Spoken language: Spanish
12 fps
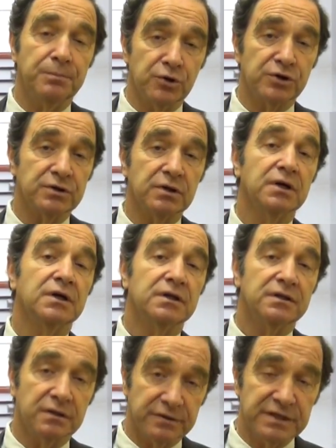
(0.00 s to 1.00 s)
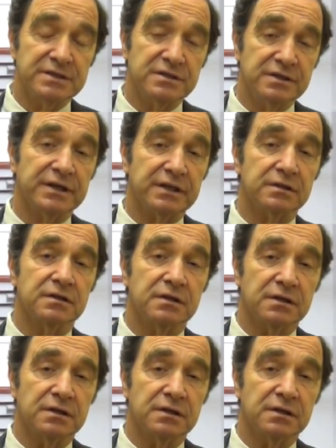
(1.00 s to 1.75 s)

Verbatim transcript: por reincidentes.